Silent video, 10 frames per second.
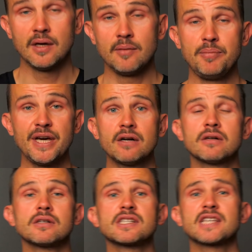Бег,
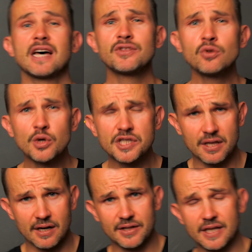с одной
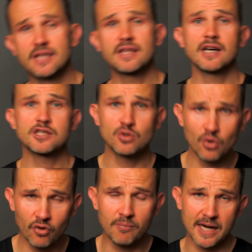стороны, это
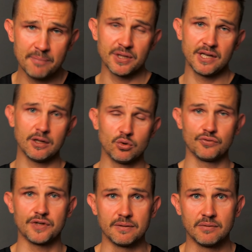основа моей
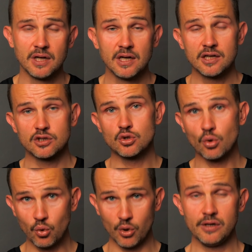подготовки. С
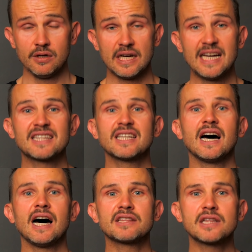другой, это
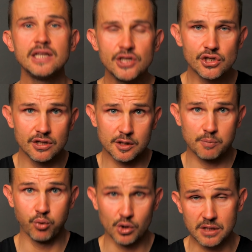отличный
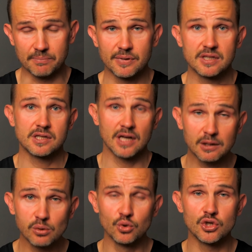способ
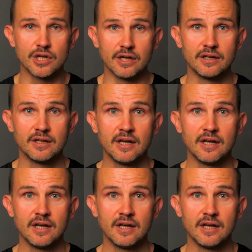стать лучше.